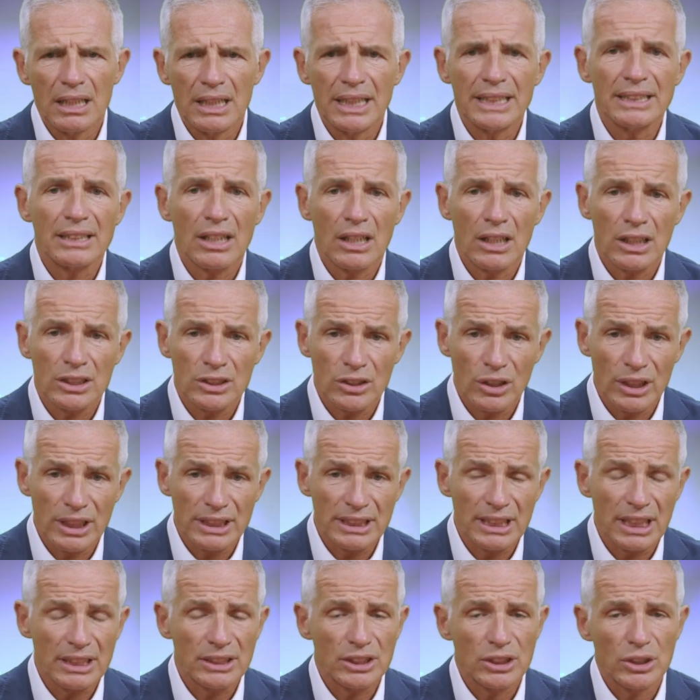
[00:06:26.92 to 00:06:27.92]

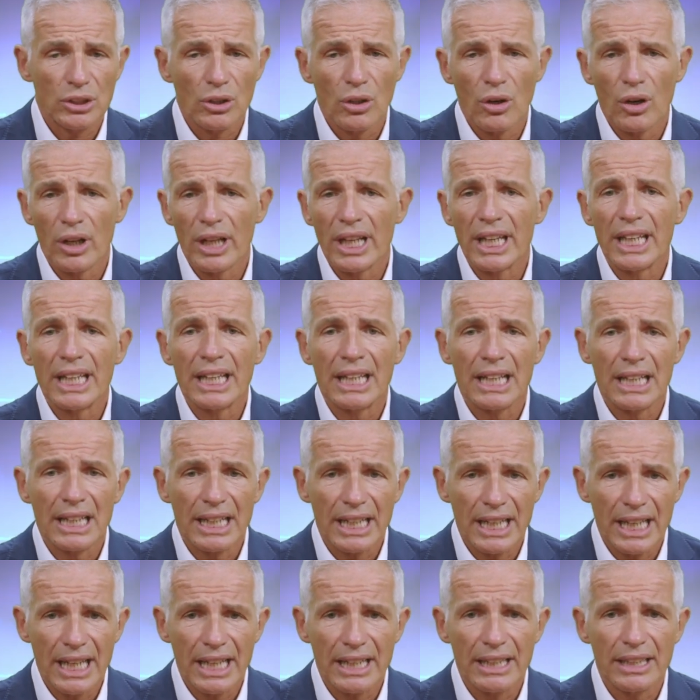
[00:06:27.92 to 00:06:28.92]
l'internazionalizzazione, i
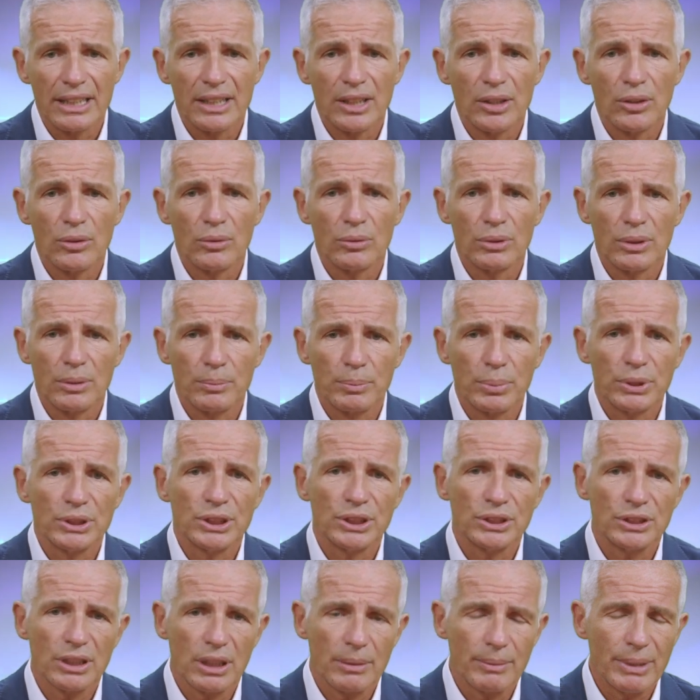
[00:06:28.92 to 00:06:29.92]
clienti, un
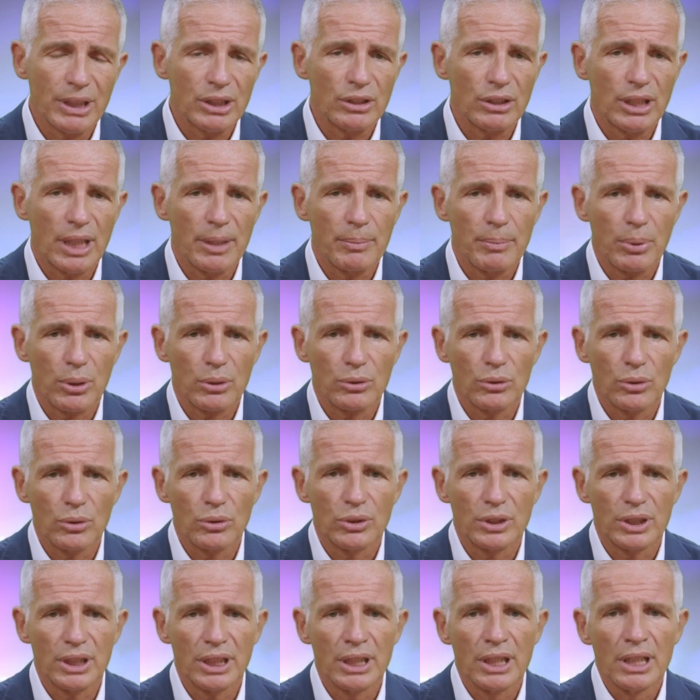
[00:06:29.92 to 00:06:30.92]
posizionamento dei
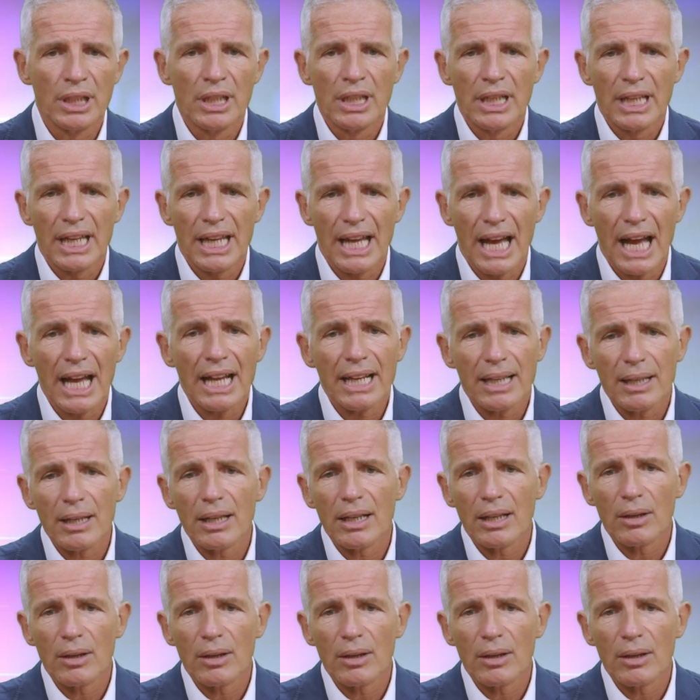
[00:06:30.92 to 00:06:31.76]
prodotti e anche